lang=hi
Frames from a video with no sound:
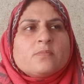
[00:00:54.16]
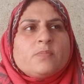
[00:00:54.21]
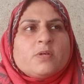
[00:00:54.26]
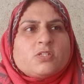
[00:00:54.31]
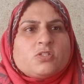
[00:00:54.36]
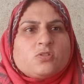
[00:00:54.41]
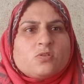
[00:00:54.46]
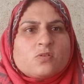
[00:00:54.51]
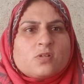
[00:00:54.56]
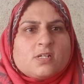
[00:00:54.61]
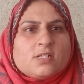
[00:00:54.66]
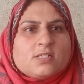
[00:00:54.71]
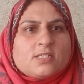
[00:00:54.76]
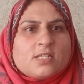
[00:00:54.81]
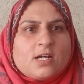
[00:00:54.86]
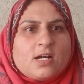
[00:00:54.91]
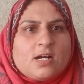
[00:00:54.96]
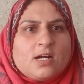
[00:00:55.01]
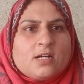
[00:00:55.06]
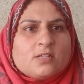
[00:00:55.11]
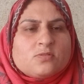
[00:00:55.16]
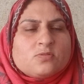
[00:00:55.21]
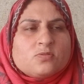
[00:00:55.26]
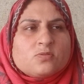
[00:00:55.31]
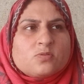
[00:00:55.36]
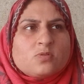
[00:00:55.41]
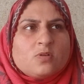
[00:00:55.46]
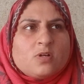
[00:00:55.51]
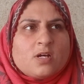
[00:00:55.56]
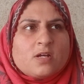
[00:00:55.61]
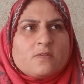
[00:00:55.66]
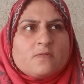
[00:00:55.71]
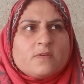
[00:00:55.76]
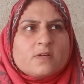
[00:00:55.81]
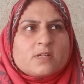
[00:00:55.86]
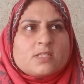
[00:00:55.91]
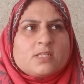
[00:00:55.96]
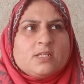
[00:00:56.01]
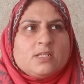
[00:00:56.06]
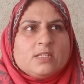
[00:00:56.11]
बच्चों के साथ उनको हर
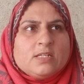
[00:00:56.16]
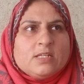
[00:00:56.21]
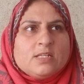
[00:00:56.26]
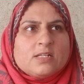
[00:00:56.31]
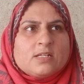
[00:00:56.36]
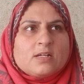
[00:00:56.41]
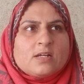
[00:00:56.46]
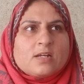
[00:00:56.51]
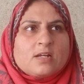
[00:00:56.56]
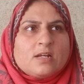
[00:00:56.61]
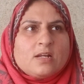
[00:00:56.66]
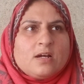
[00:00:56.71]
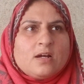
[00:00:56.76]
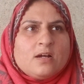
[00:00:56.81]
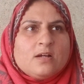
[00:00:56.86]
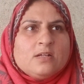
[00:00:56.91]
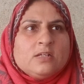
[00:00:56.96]
वक्त डील करना